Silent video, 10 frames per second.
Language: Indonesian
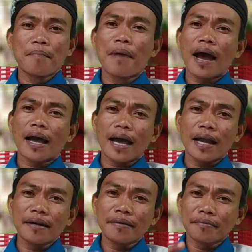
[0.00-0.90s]

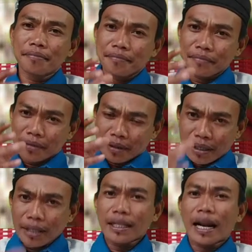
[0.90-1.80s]
bahkan
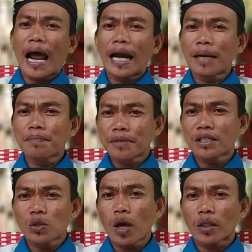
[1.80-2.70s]
terhadap
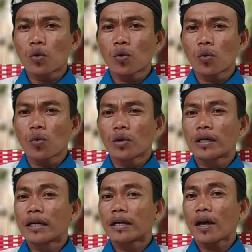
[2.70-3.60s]
sesuatu
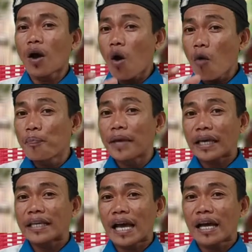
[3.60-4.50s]
di objek
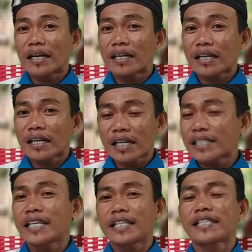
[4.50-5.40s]
yang
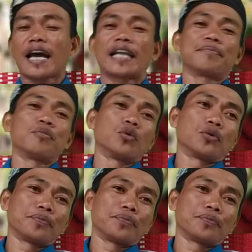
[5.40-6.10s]
kecil sekalipun.